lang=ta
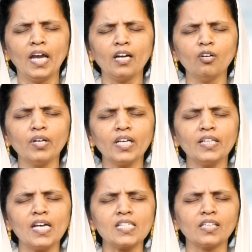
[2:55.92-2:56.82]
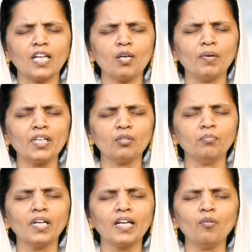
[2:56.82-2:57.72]
எங்களுடைய தேசத்திலே
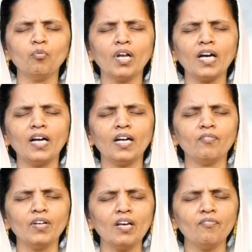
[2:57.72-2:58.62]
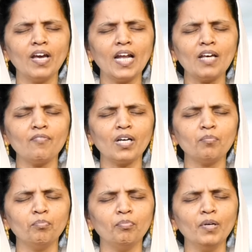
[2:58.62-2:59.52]
மட்டுமல்ல உலக அளவிலே வேலை
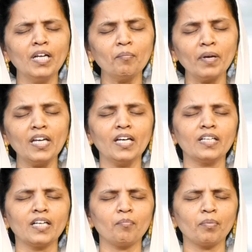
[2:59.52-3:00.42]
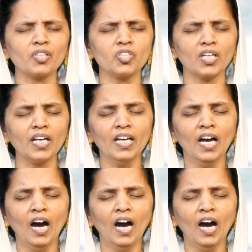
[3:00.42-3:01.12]
வாய்ப்பு பொறுப்பின்மை என்கிற பிரச்சனை